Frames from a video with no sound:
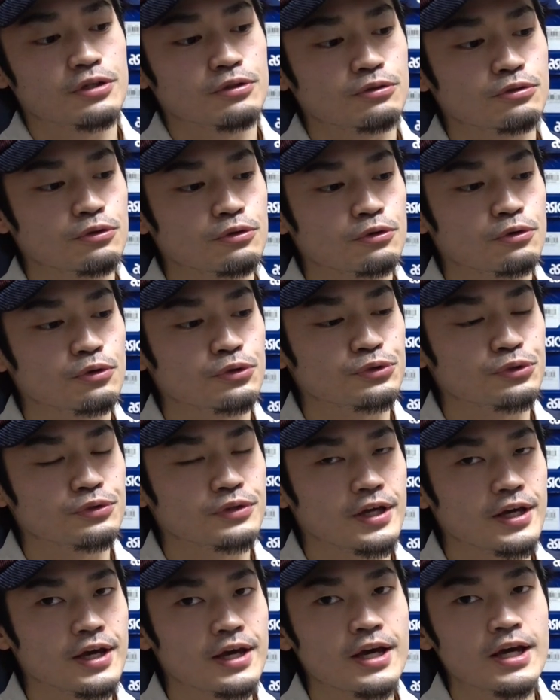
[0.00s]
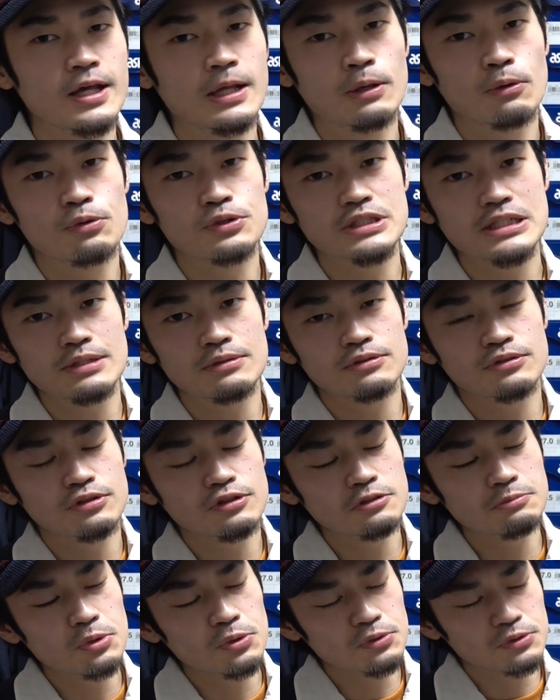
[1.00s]
いるということで、こちらの
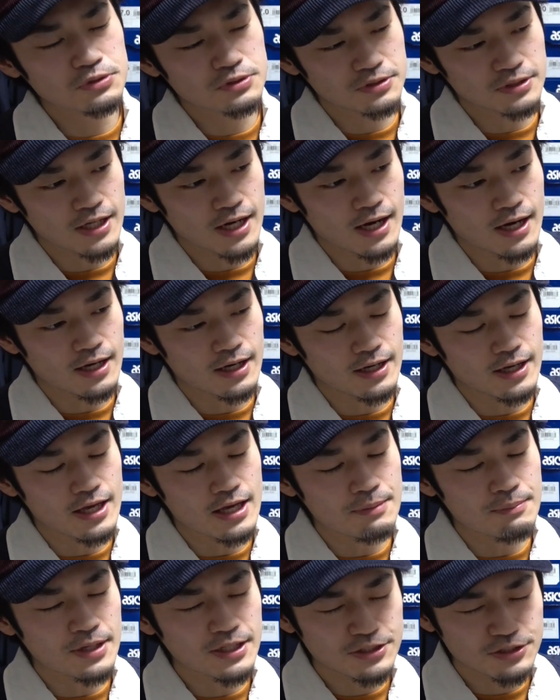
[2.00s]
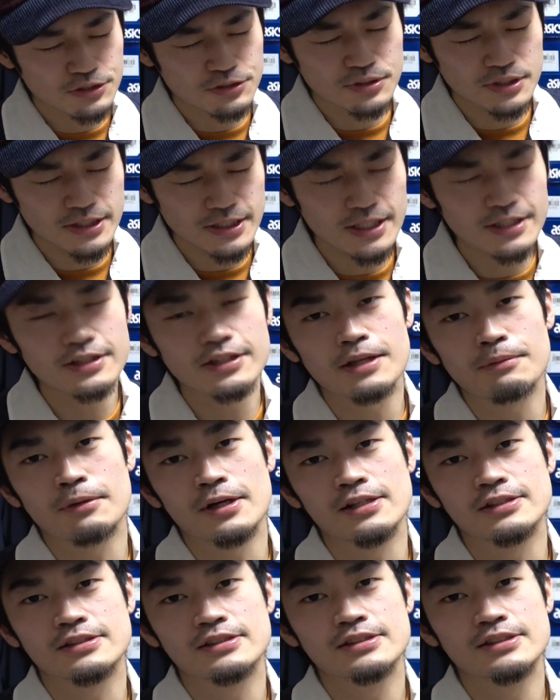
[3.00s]
2ボックスが、えメッシュになって
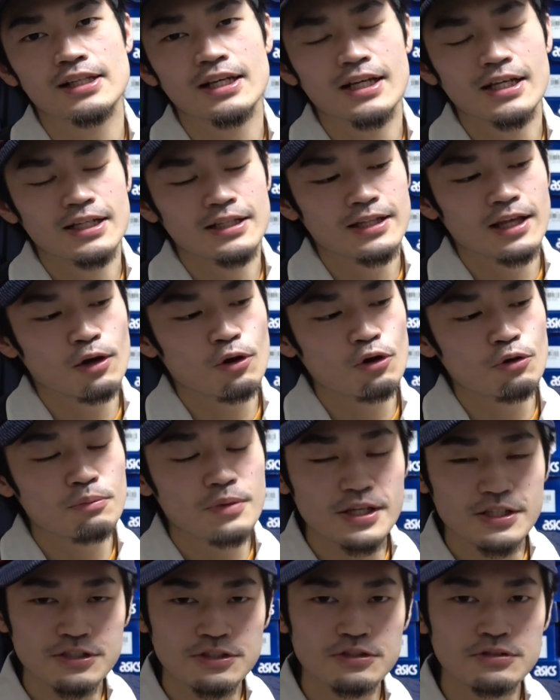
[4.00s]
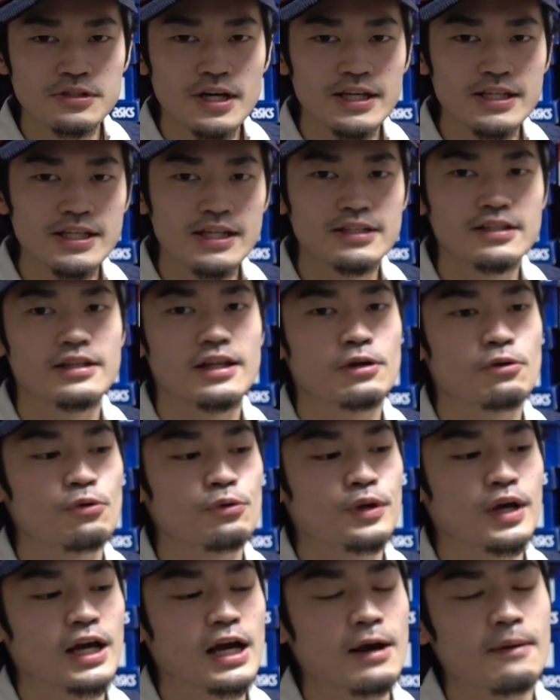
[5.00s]
ます。で、このメッシュが嫌でね、
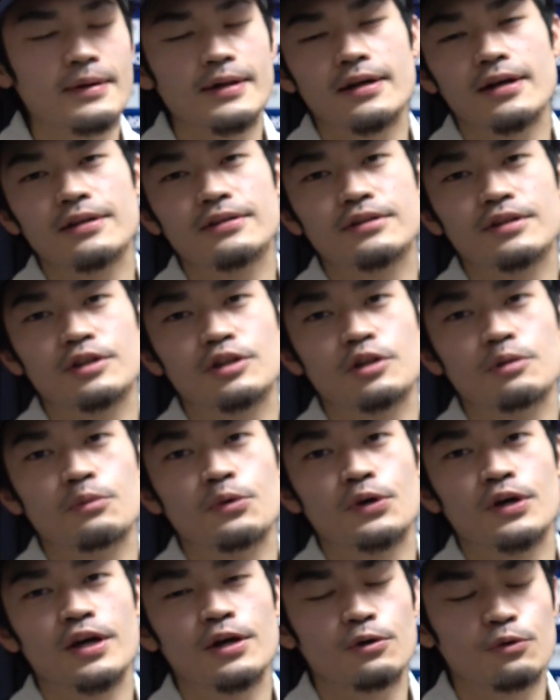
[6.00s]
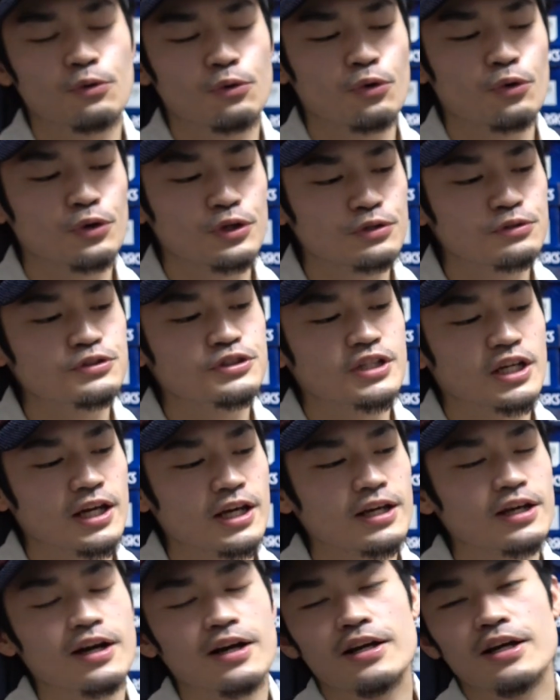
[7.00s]
今回買わなかった人も結構いるんじゃ
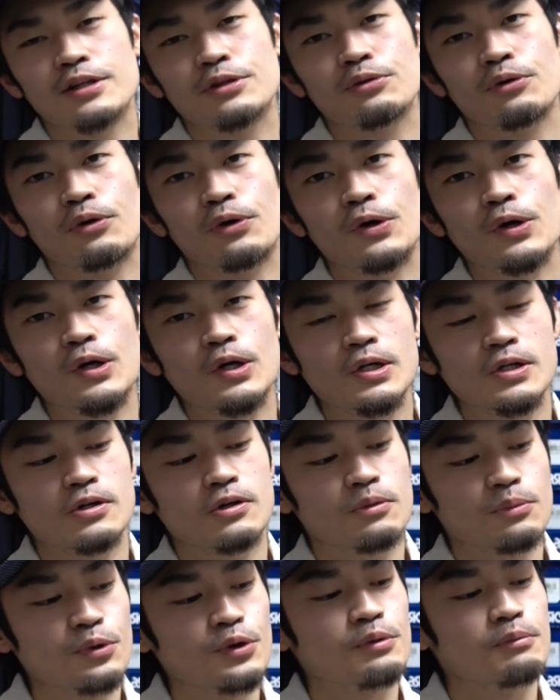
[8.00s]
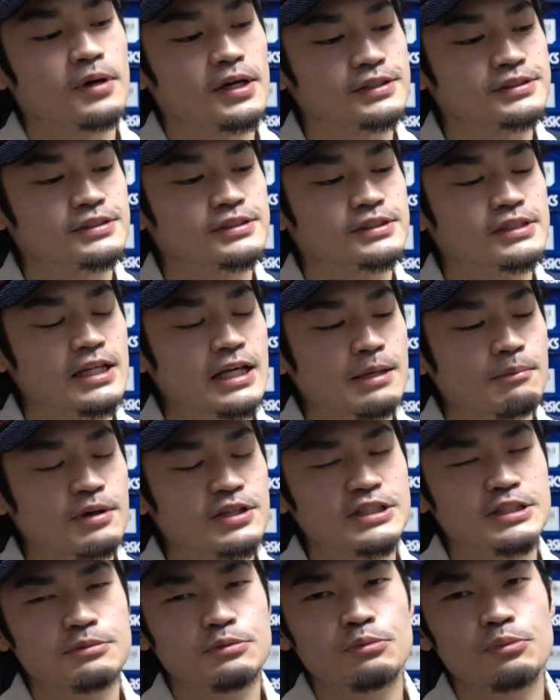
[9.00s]
ないかなと思います。まあ、
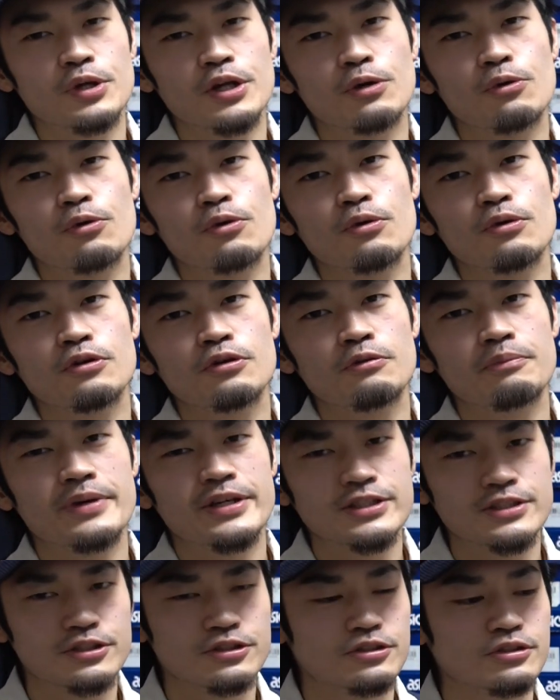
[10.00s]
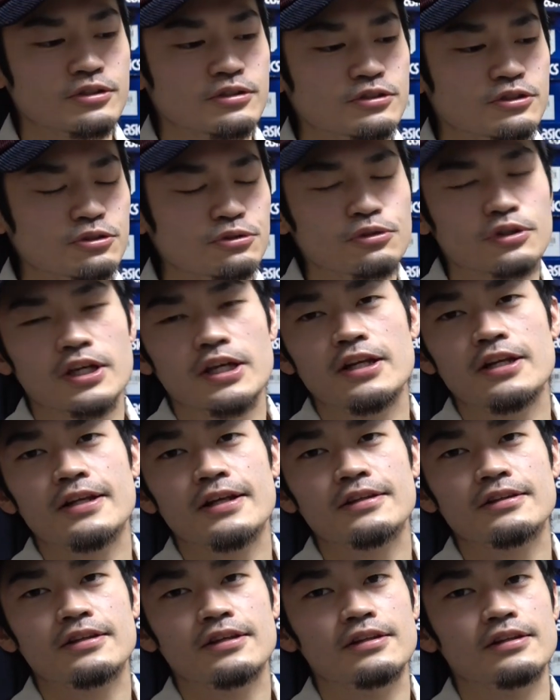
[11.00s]
自分もね、ここのメッシュちょっと気に
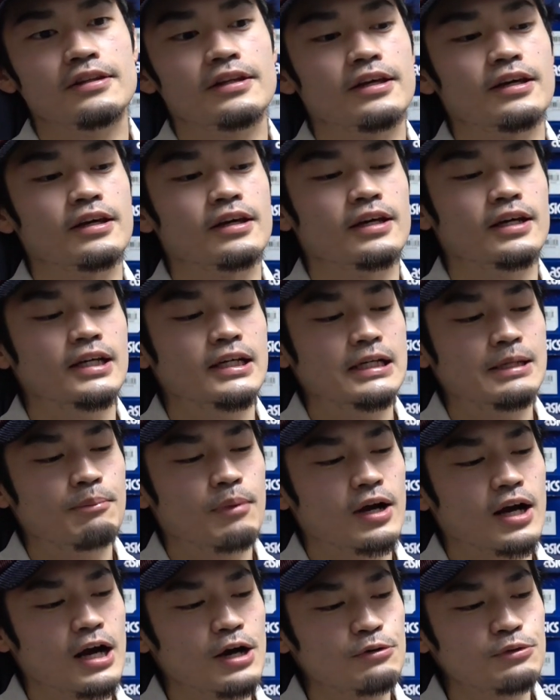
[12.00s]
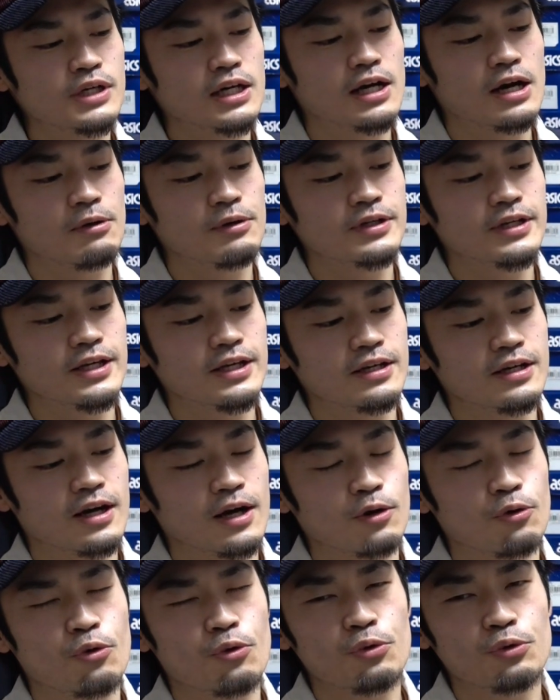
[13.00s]
なっていて、まあ、買うか買わない
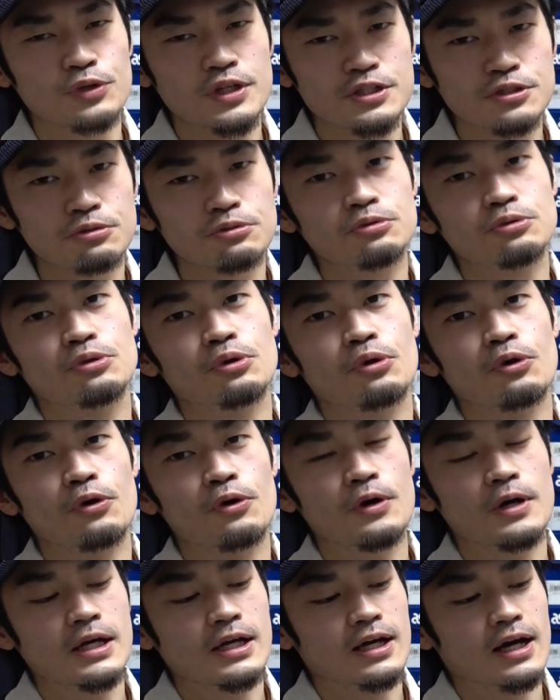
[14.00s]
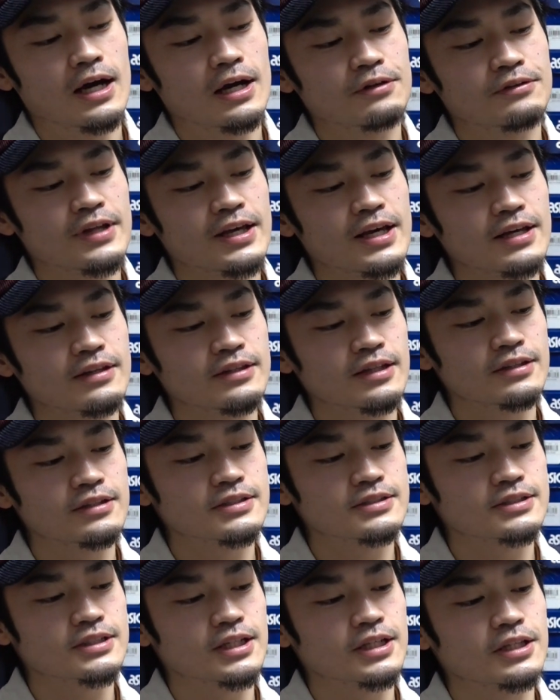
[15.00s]
か、ここでちょっとあの悩んだんで
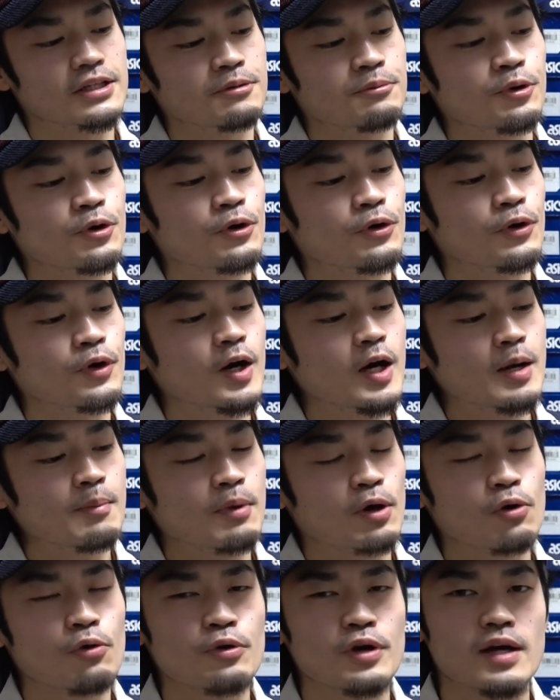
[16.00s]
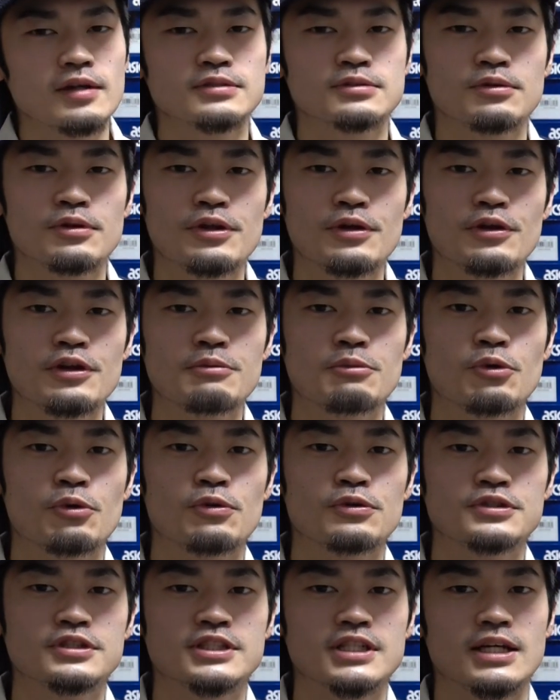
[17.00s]
すけれども、まあ、今回はそれよりも
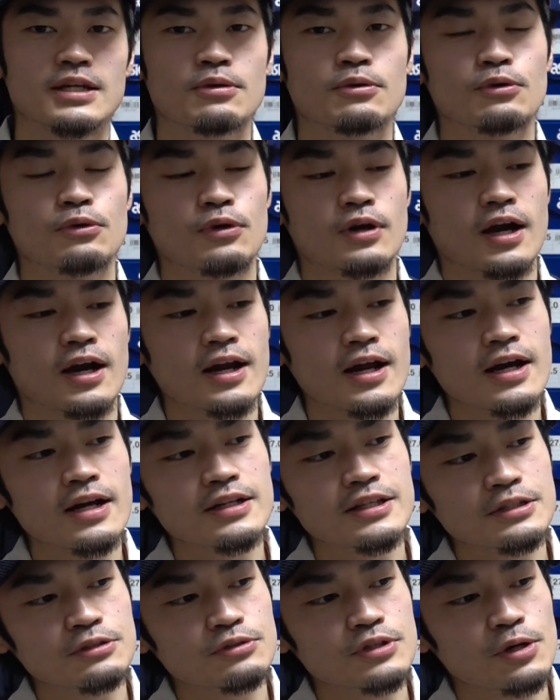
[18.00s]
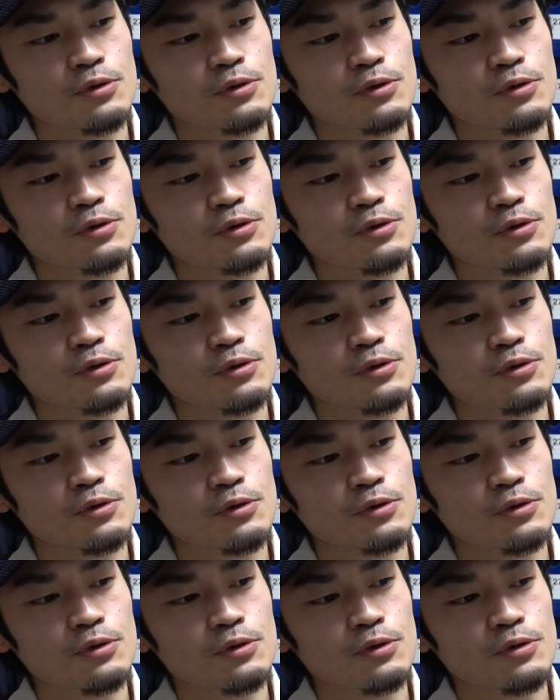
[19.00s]
こちらのカラーリングが